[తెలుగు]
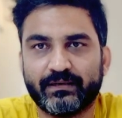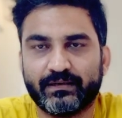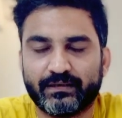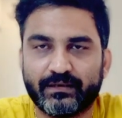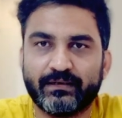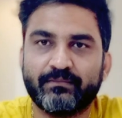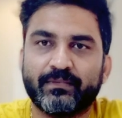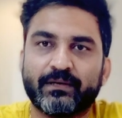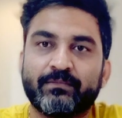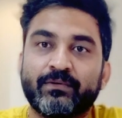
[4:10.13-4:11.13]
అని అంటే
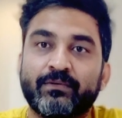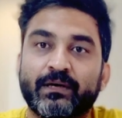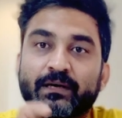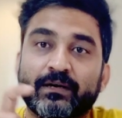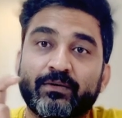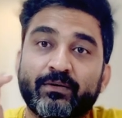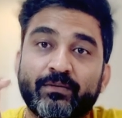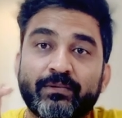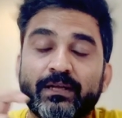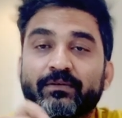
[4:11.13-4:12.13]
మనము అక్కడ
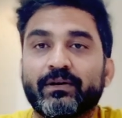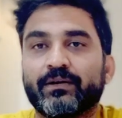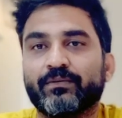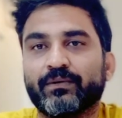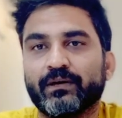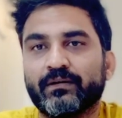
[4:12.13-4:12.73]
హోమ్ డెలివరీ కూడా